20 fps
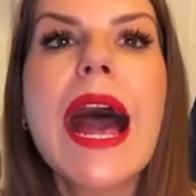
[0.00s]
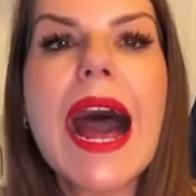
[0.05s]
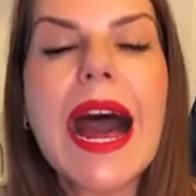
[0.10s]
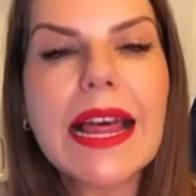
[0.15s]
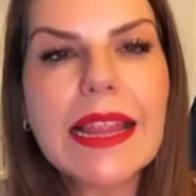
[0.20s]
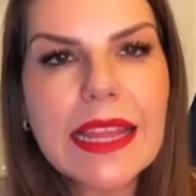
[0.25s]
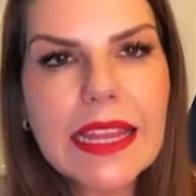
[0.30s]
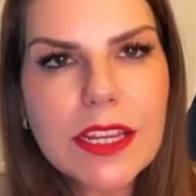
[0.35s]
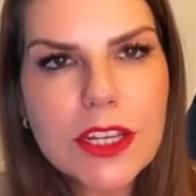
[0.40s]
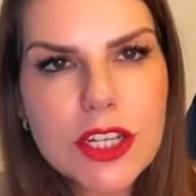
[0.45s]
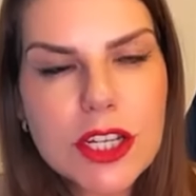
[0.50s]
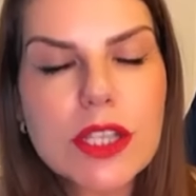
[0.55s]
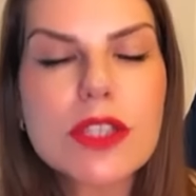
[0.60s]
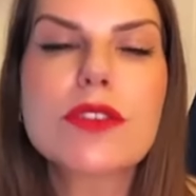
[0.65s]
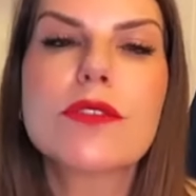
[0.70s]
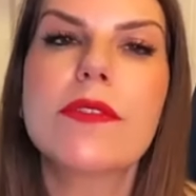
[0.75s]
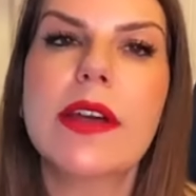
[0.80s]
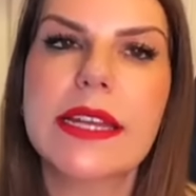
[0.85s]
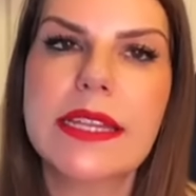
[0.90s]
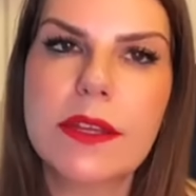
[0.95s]
Além
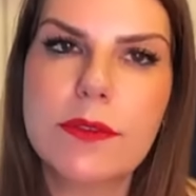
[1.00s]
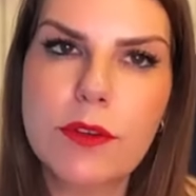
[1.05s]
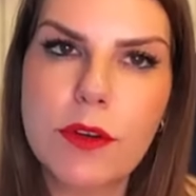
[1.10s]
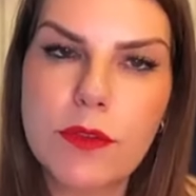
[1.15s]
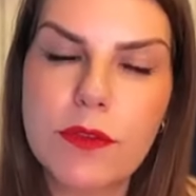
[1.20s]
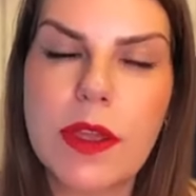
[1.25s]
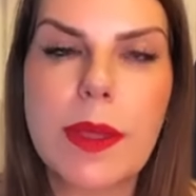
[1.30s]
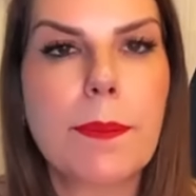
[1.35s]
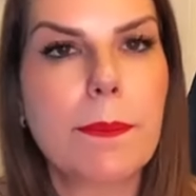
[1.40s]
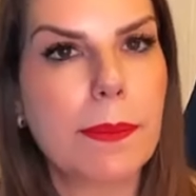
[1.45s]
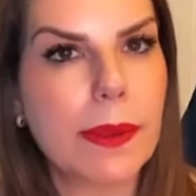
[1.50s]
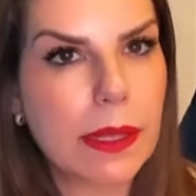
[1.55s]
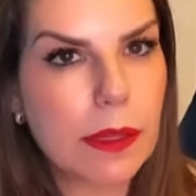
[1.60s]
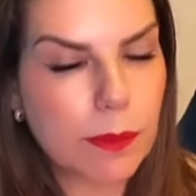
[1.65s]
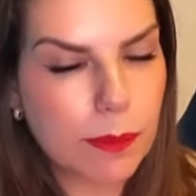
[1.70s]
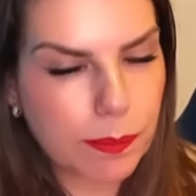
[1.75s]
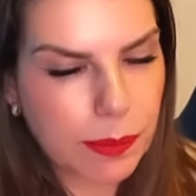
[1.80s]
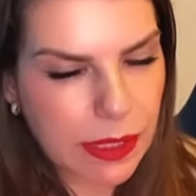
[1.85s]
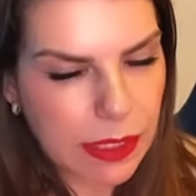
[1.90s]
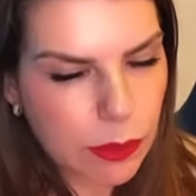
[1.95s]
disso, vai devolver, pelo,
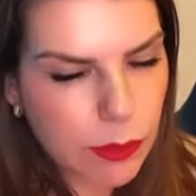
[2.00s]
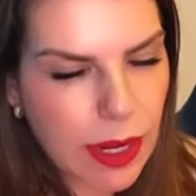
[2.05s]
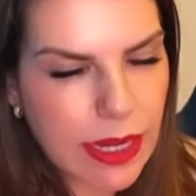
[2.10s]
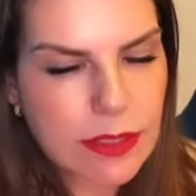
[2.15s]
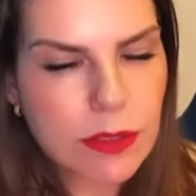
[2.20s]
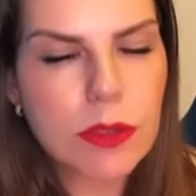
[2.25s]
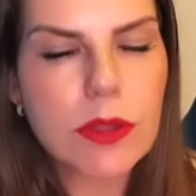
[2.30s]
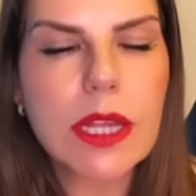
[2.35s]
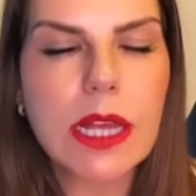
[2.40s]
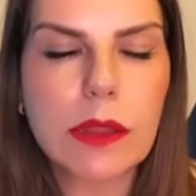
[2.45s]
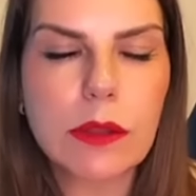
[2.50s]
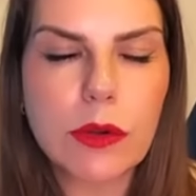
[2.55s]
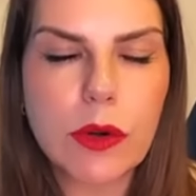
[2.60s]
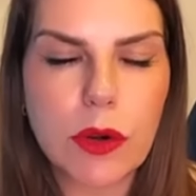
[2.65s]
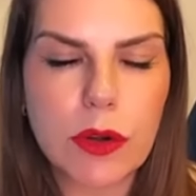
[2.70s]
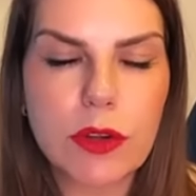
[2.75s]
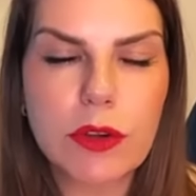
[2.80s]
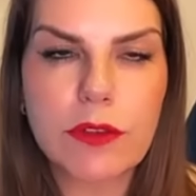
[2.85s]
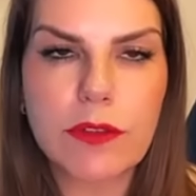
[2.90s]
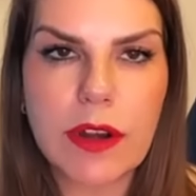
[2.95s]
pelo ácido
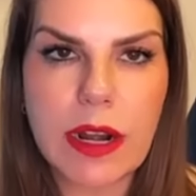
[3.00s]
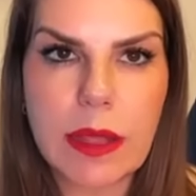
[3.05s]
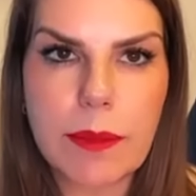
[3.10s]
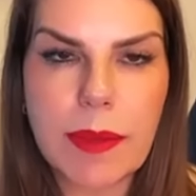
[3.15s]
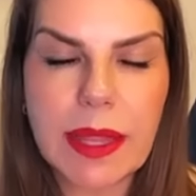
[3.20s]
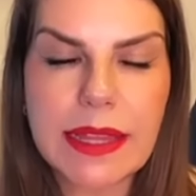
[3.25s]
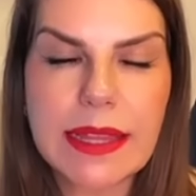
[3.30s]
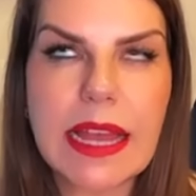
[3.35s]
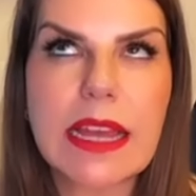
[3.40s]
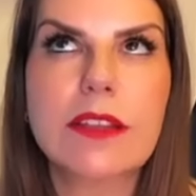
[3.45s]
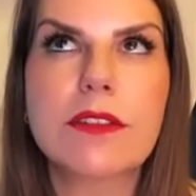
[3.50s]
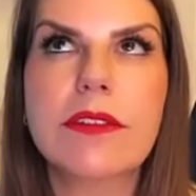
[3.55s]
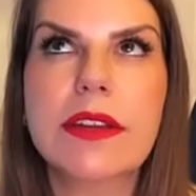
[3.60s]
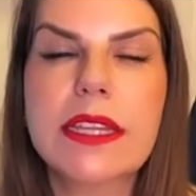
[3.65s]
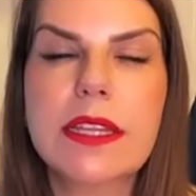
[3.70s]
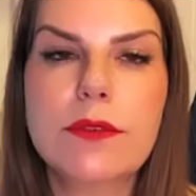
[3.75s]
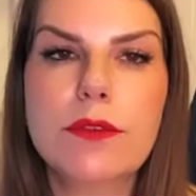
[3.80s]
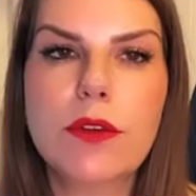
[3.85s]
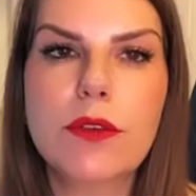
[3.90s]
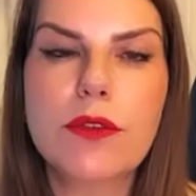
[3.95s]
hialurônico fragmentado, vai
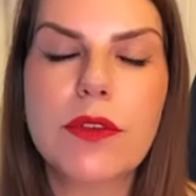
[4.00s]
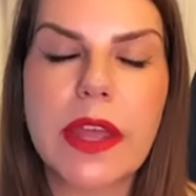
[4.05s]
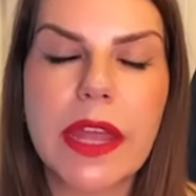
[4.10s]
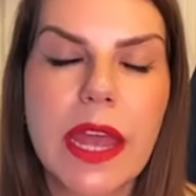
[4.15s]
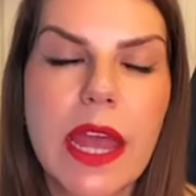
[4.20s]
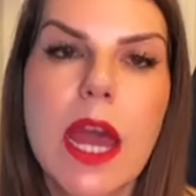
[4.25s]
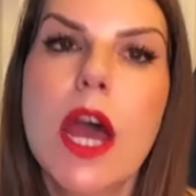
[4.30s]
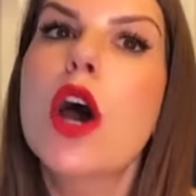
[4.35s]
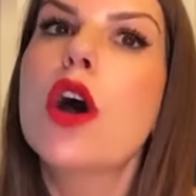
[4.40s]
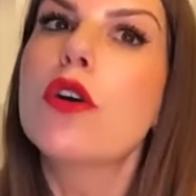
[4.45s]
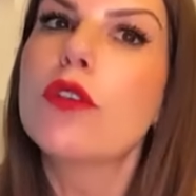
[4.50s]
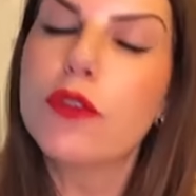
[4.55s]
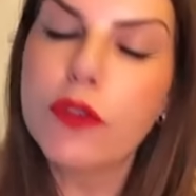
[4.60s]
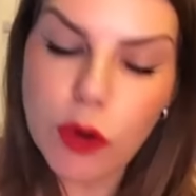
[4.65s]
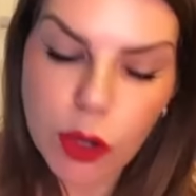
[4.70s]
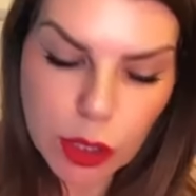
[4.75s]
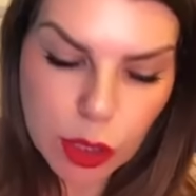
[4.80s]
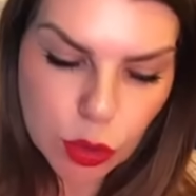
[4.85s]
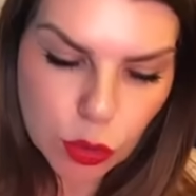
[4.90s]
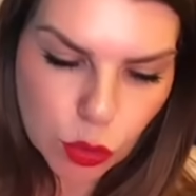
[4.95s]
devolver
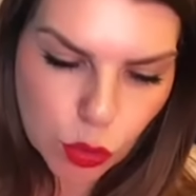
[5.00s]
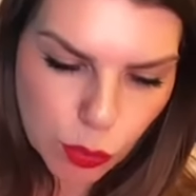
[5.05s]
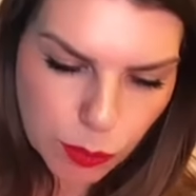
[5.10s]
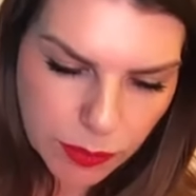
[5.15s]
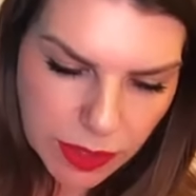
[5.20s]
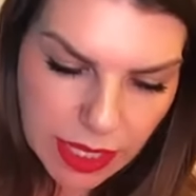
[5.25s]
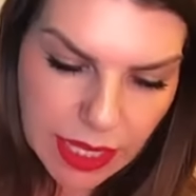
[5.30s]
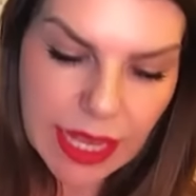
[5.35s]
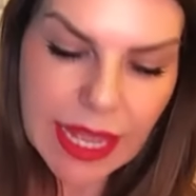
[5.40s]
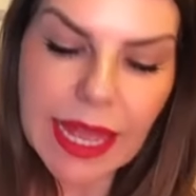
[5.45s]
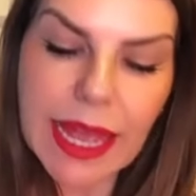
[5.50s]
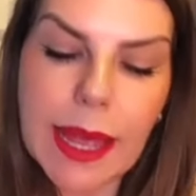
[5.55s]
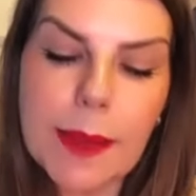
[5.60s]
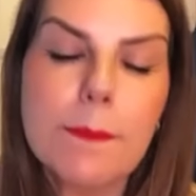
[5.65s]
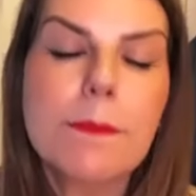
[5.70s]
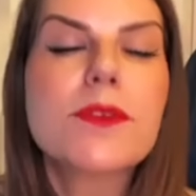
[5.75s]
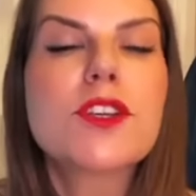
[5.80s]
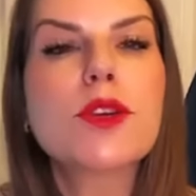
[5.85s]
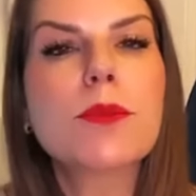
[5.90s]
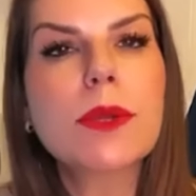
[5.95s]
volume,
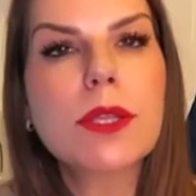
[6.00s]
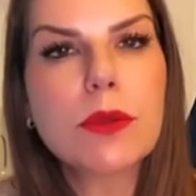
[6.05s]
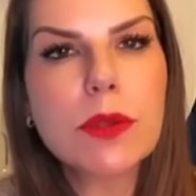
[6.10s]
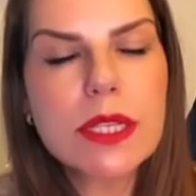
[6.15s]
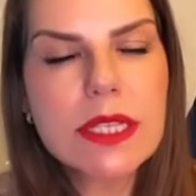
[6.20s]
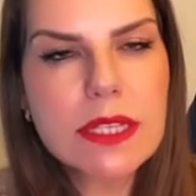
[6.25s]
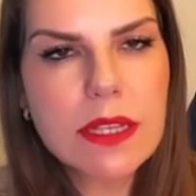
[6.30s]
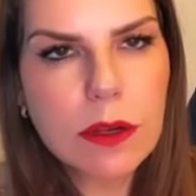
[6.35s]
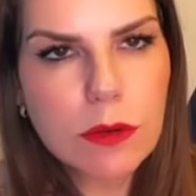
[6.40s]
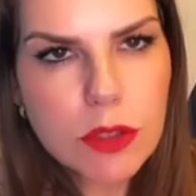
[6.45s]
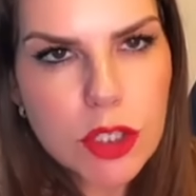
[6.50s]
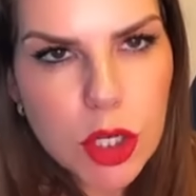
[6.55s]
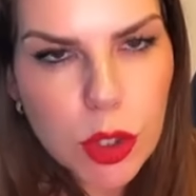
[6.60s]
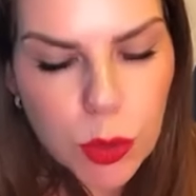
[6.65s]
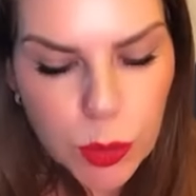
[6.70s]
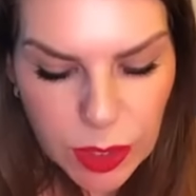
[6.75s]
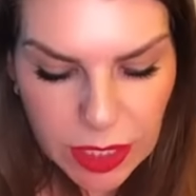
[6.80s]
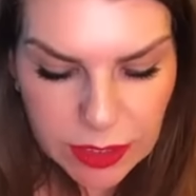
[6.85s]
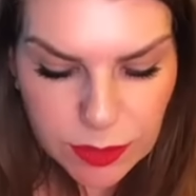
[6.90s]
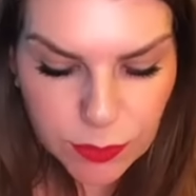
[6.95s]
diminuição de
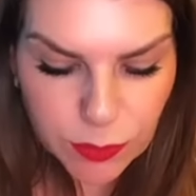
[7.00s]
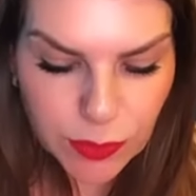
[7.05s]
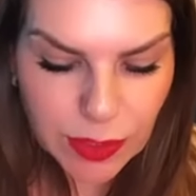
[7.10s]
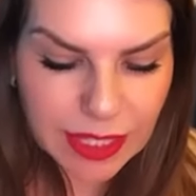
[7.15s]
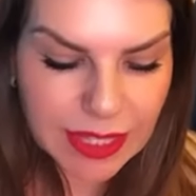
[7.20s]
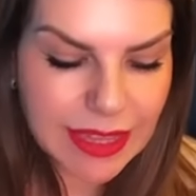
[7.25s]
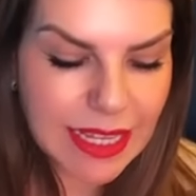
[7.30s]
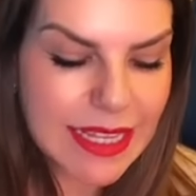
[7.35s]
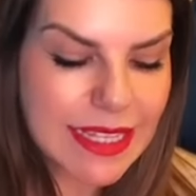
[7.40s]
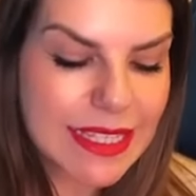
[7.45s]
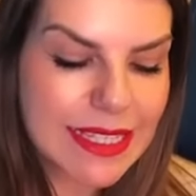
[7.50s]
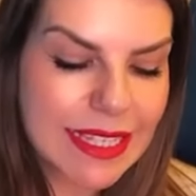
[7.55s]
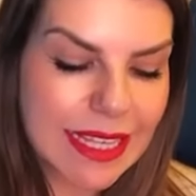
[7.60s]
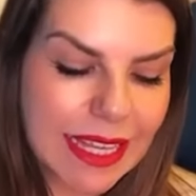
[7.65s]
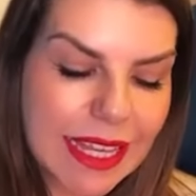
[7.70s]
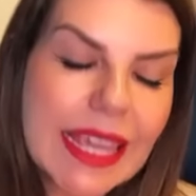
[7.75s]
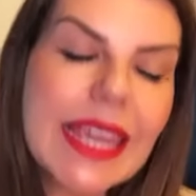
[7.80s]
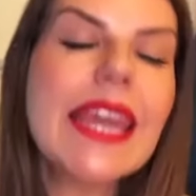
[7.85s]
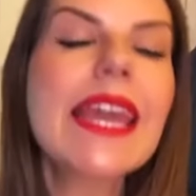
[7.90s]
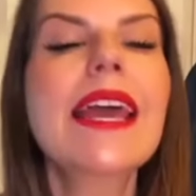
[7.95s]
rugas finas
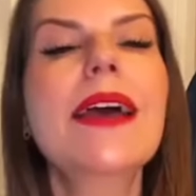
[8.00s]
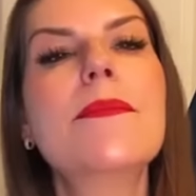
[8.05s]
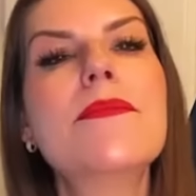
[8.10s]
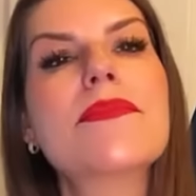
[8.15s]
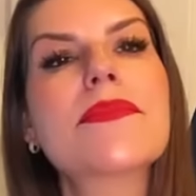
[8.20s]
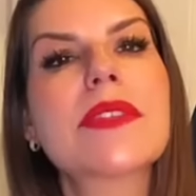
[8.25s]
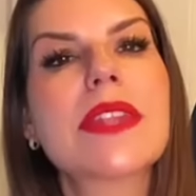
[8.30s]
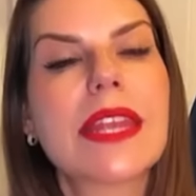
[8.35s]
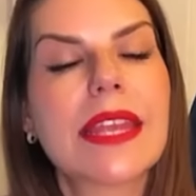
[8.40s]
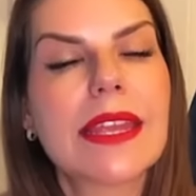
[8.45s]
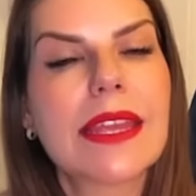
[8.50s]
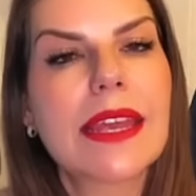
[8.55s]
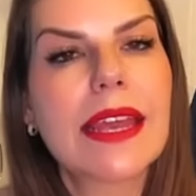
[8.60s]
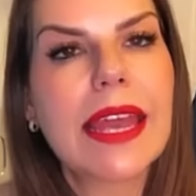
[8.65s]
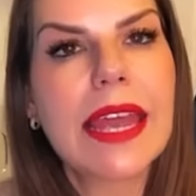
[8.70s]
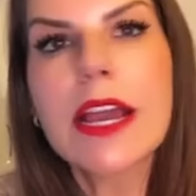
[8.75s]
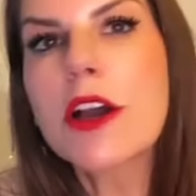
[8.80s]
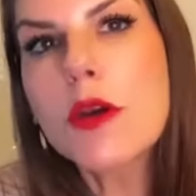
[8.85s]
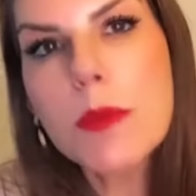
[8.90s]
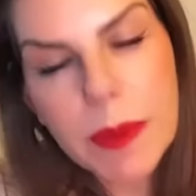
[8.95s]
e
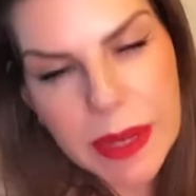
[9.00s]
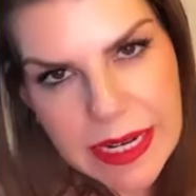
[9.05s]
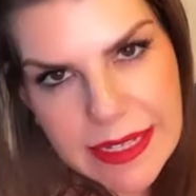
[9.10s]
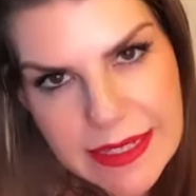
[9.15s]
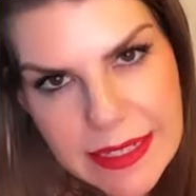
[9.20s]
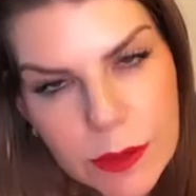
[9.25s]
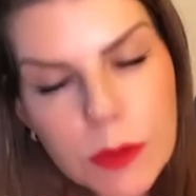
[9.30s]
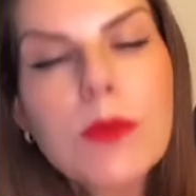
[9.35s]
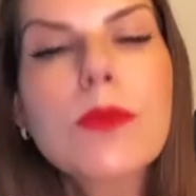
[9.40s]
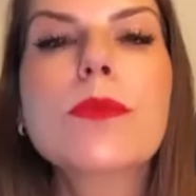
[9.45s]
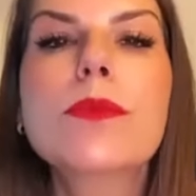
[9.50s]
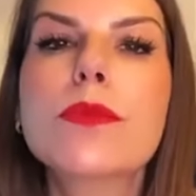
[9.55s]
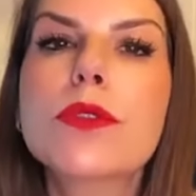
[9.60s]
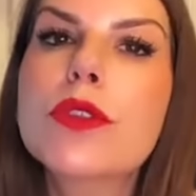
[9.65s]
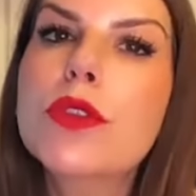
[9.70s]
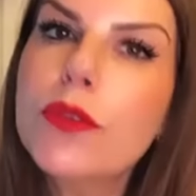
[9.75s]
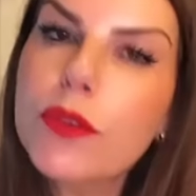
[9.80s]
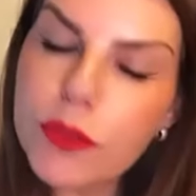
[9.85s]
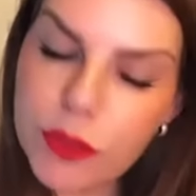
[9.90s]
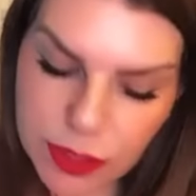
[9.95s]
recuperação
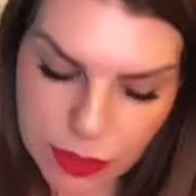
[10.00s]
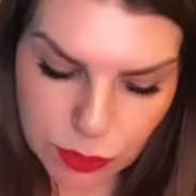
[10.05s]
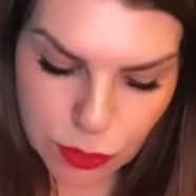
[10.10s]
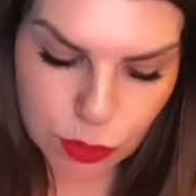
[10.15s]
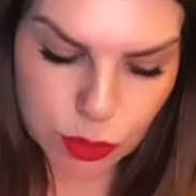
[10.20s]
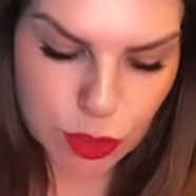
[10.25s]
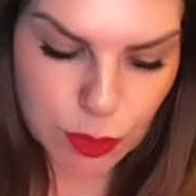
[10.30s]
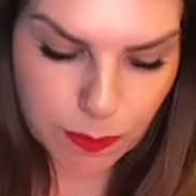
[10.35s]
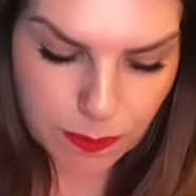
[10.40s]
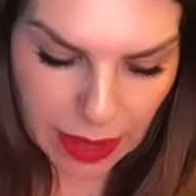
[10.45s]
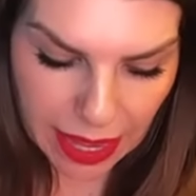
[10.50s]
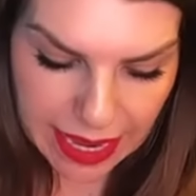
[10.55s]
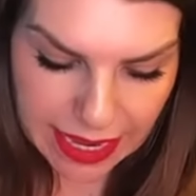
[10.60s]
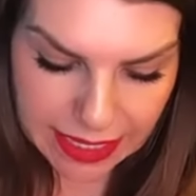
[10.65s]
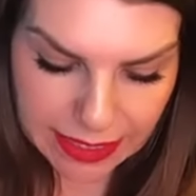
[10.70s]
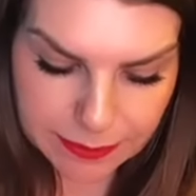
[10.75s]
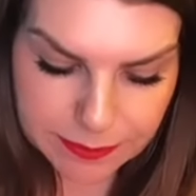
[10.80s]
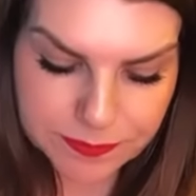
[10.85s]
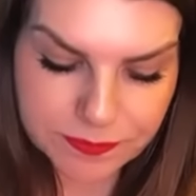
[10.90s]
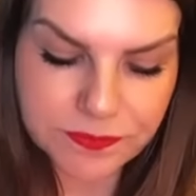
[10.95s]
do viço de
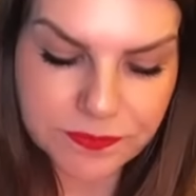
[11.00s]
pele.